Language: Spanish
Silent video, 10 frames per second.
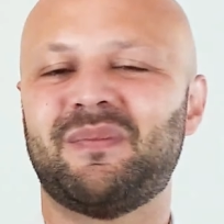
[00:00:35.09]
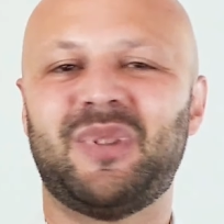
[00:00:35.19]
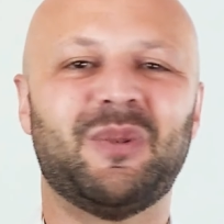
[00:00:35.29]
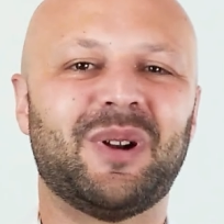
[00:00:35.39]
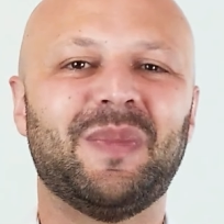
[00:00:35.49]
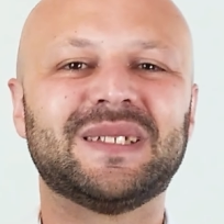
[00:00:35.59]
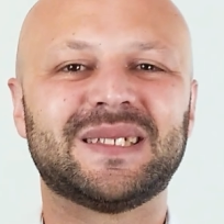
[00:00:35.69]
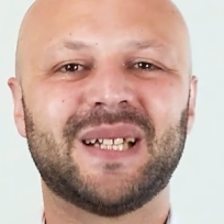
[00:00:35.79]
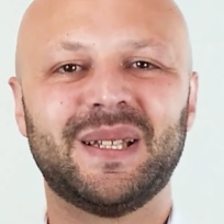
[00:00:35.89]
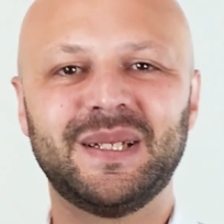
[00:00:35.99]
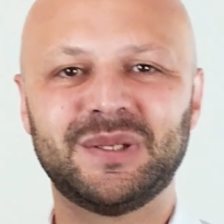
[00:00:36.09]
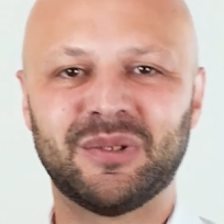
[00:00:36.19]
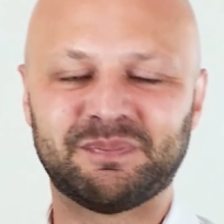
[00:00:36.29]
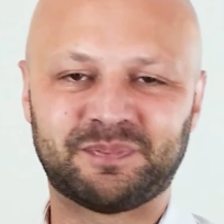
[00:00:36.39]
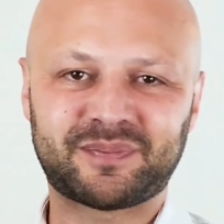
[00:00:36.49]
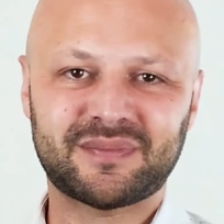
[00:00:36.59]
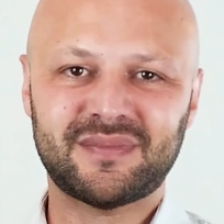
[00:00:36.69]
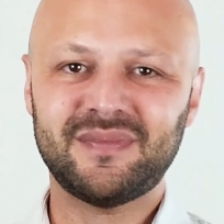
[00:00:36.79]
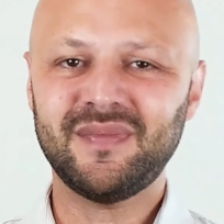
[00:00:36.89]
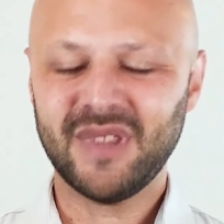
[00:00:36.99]
Pero bueno, más allá de eso,
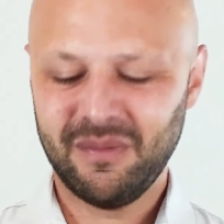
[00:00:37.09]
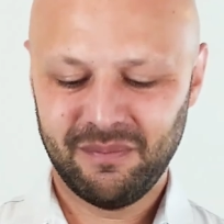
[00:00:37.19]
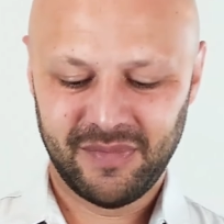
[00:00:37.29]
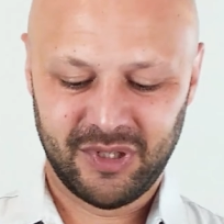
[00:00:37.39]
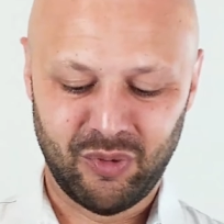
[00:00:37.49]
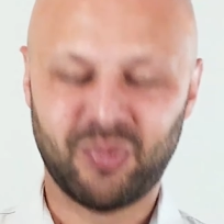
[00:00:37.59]
lo